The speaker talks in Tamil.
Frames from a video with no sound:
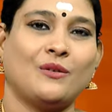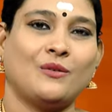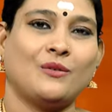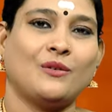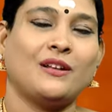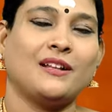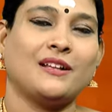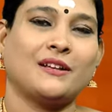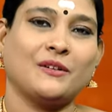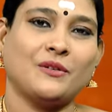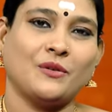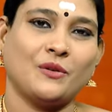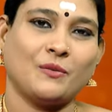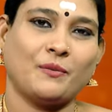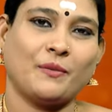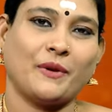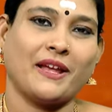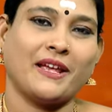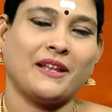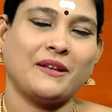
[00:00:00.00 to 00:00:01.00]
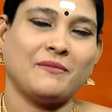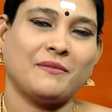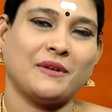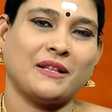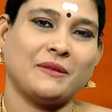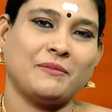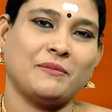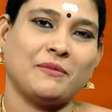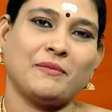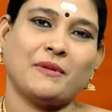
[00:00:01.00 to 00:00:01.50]
உங்களுக்குன்னு ஒரு பேர்
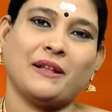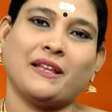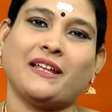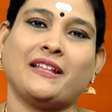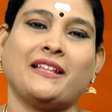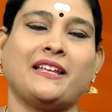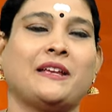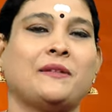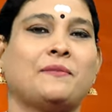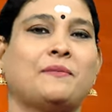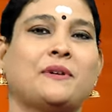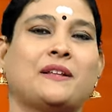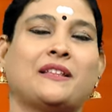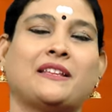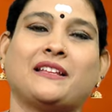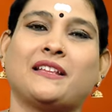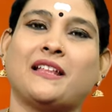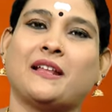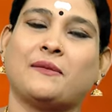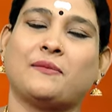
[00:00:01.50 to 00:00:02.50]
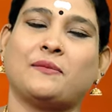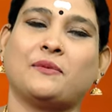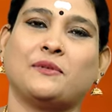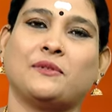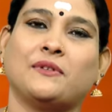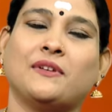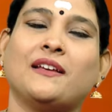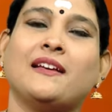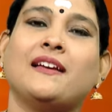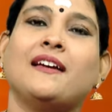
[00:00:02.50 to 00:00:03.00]
மதிப்பு மரியாதை ஏற்படுத்தி தரப்போகுது